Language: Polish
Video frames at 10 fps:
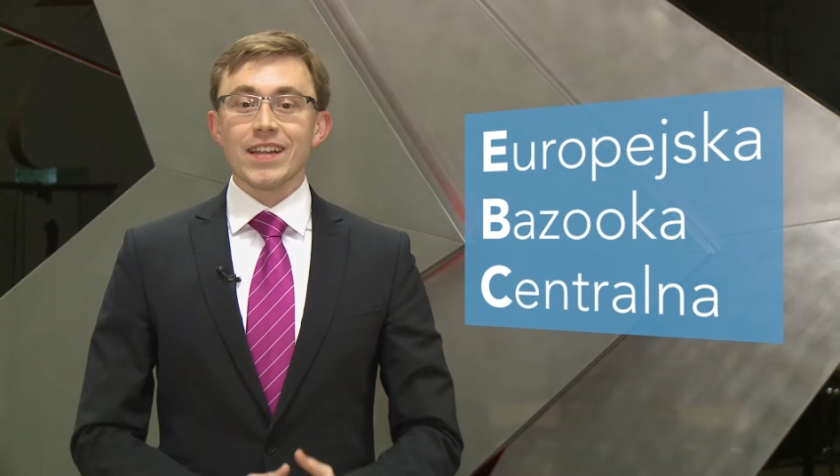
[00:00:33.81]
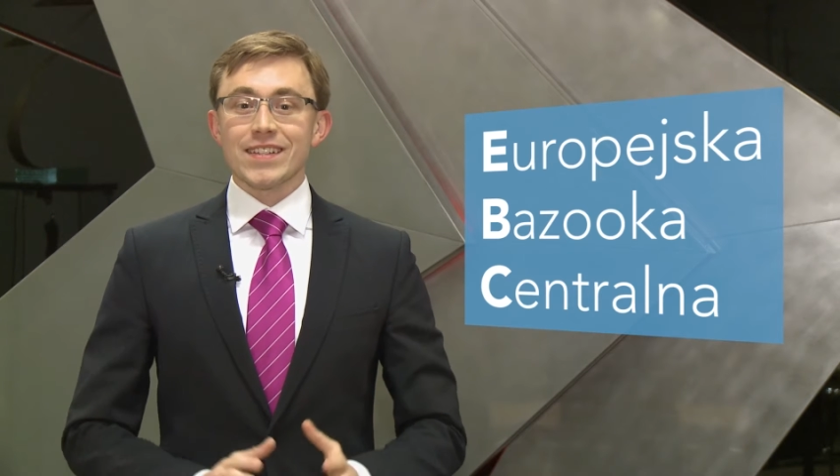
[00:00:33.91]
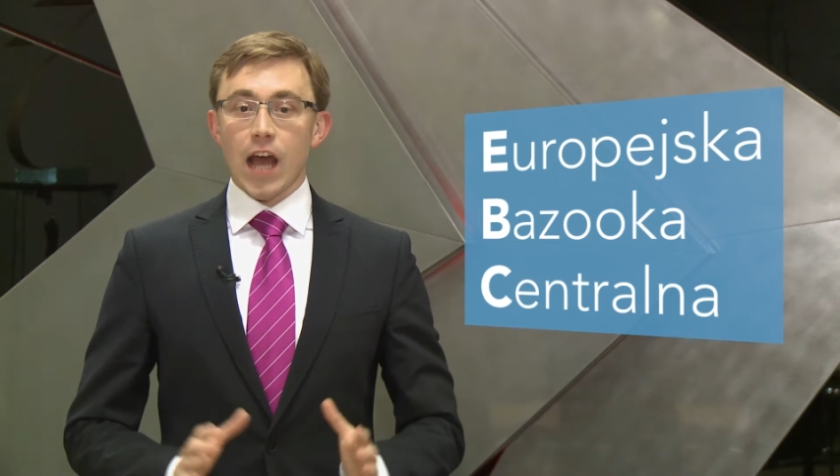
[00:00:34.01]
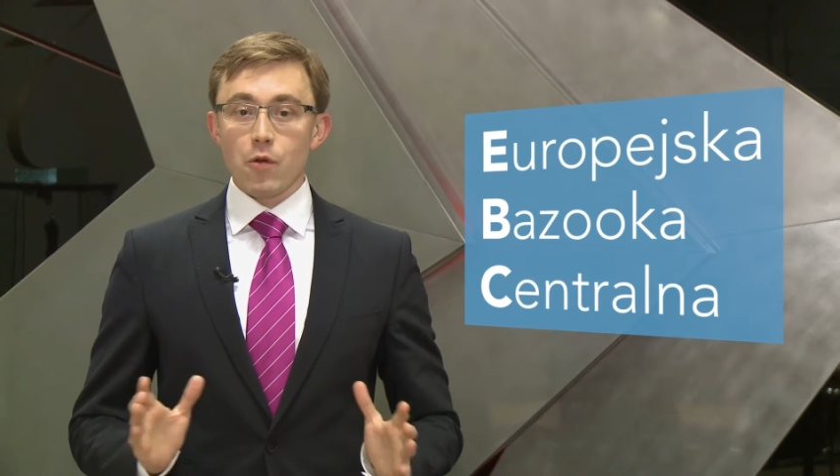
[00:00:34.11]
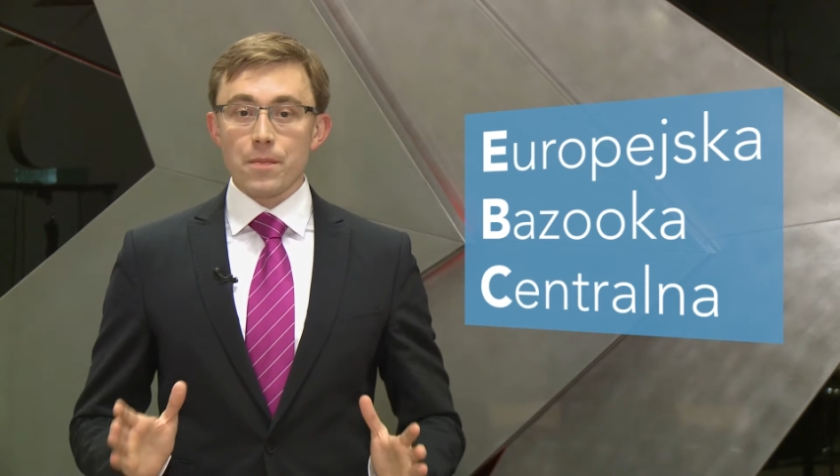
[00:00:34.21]

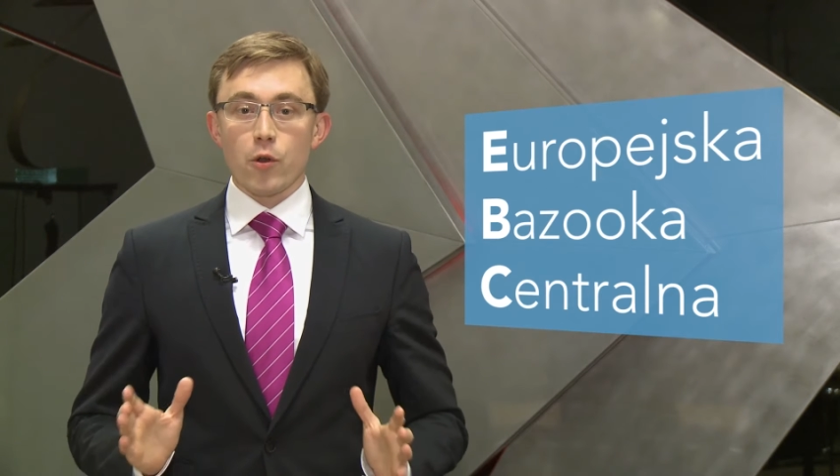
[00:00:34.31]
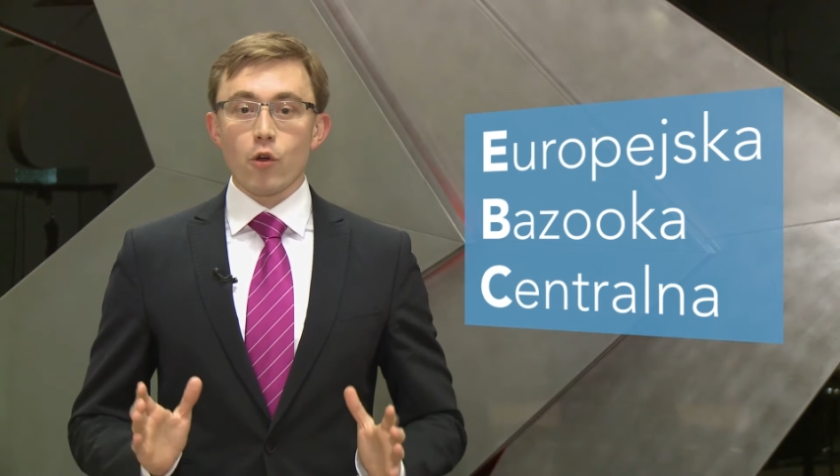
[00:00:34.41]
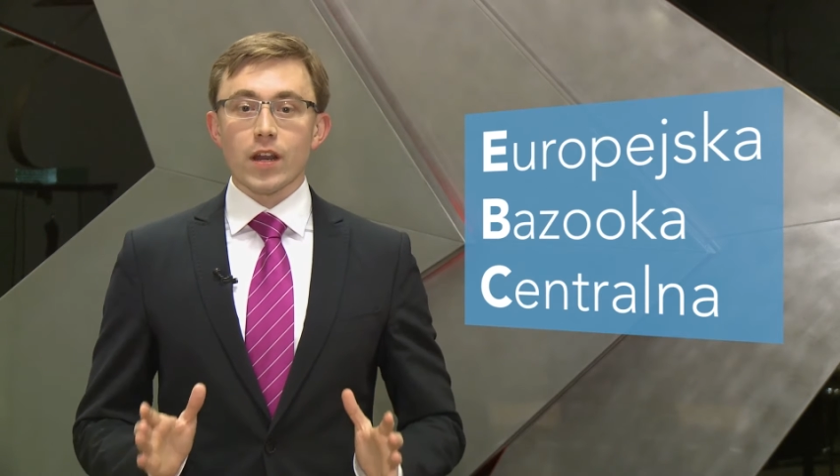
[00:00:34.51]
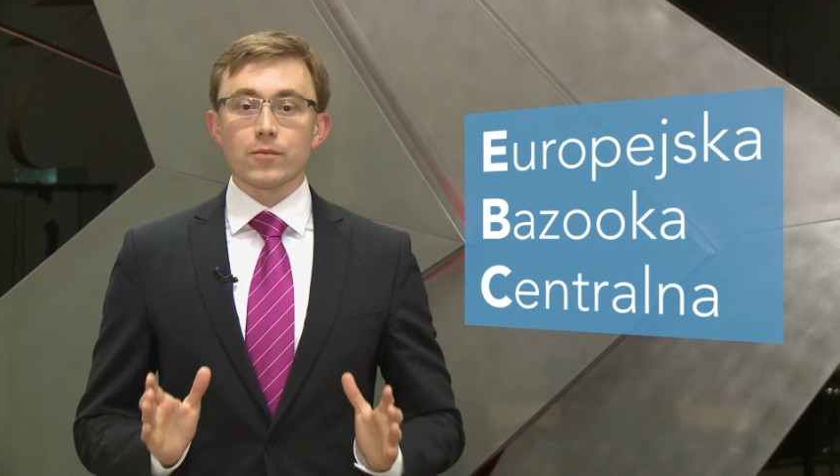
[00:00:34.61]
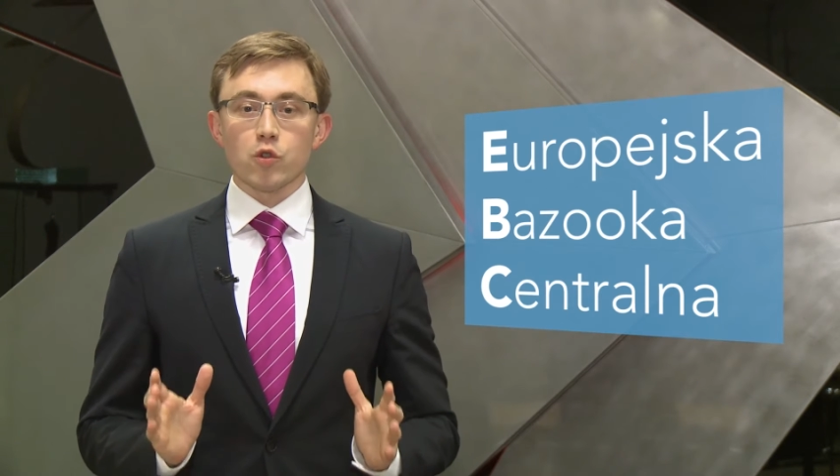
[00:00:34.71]
Cały
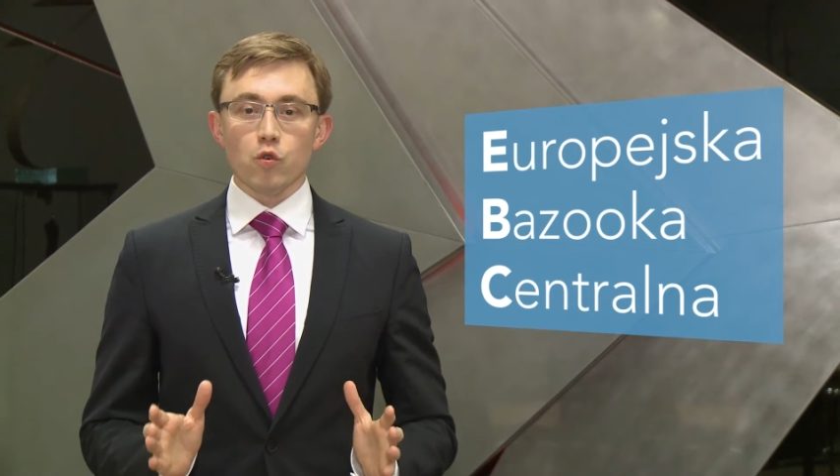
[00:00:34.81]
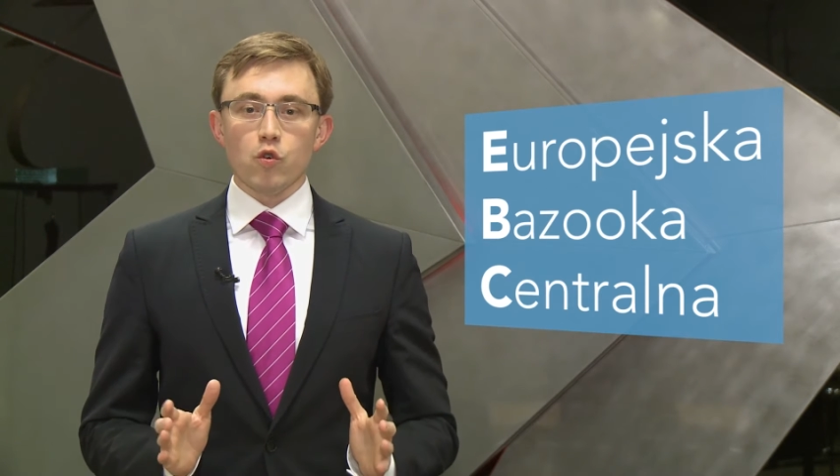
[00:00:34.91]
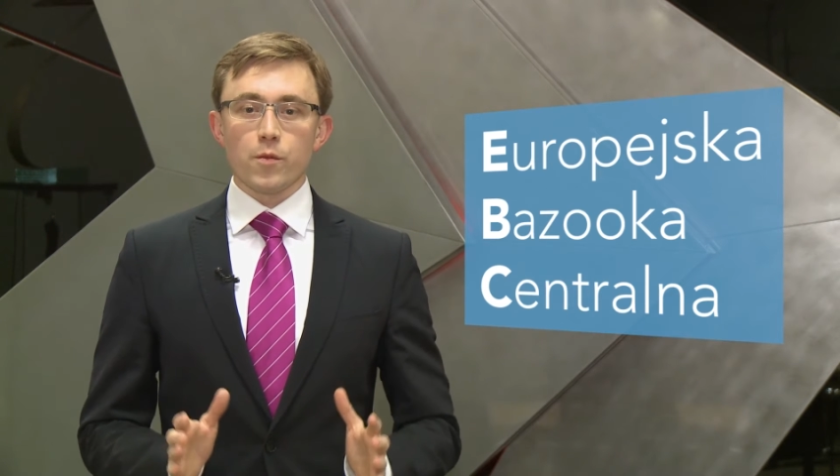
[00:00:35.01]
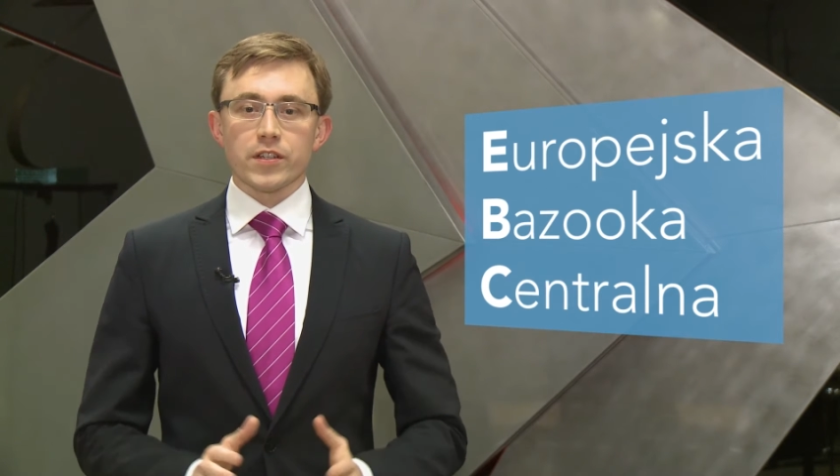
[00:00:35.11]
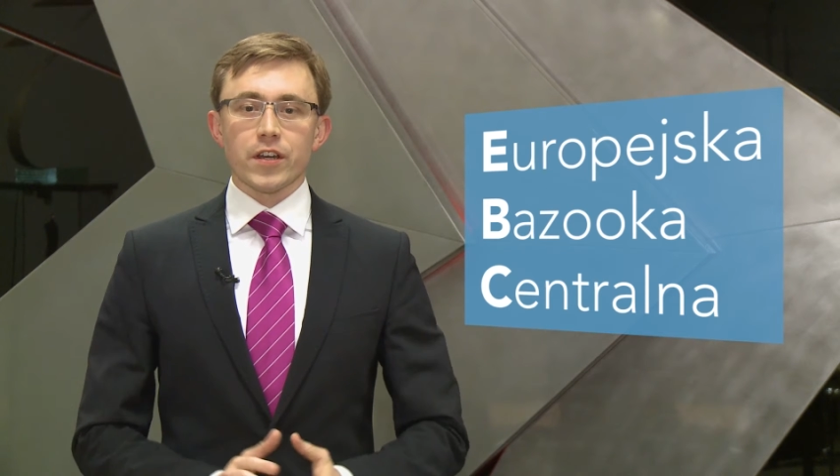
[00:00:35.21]
program
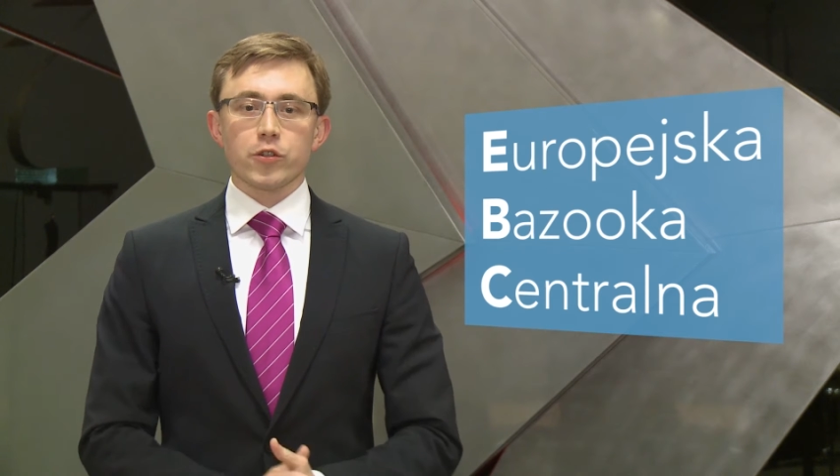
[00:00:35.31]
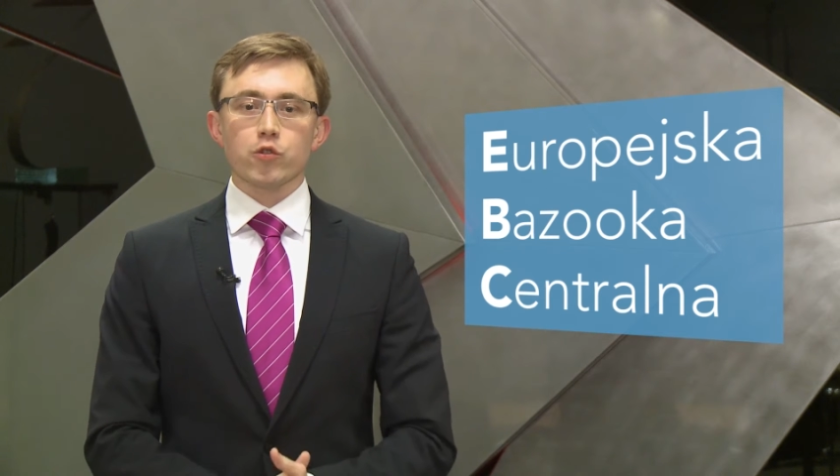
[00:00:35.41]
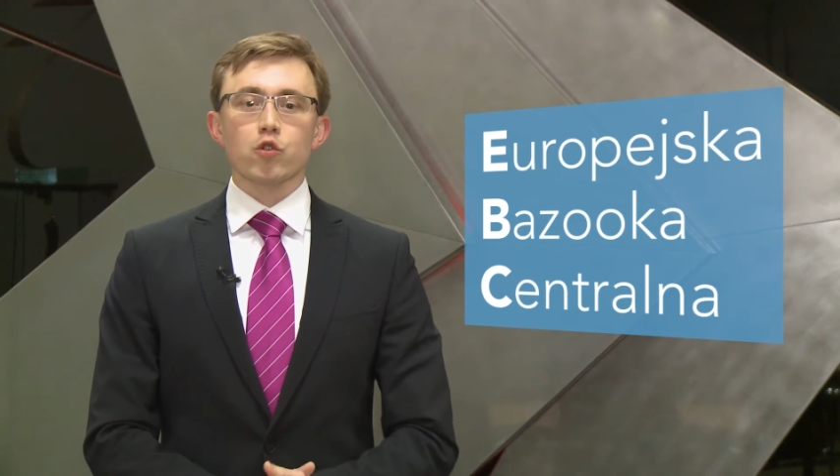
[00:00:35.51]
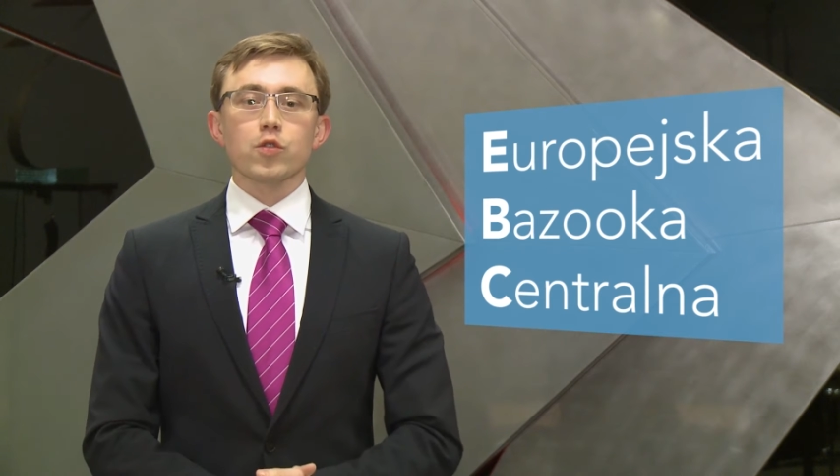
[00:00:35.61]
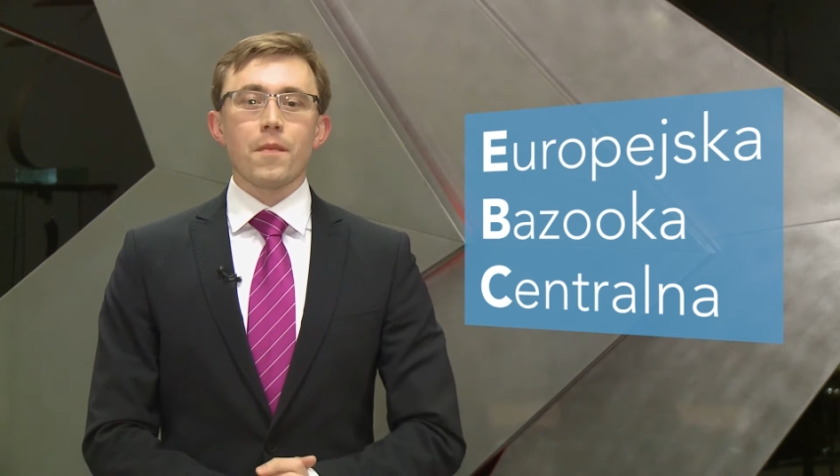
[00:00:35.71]
druku ma działać
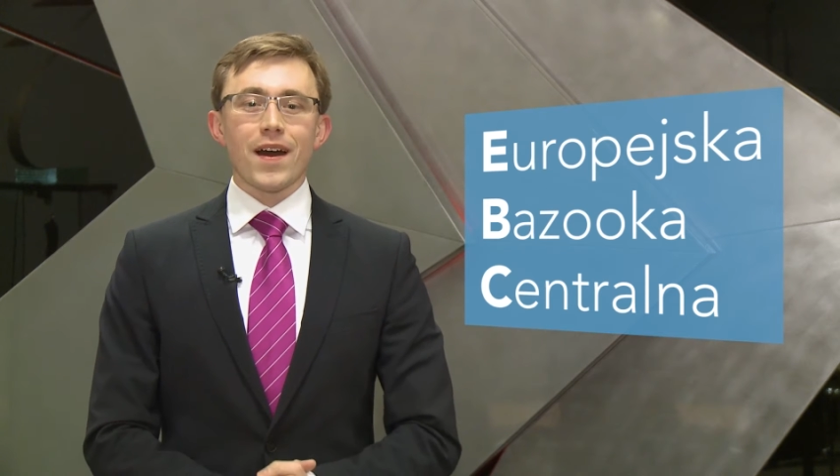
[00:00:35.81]
już od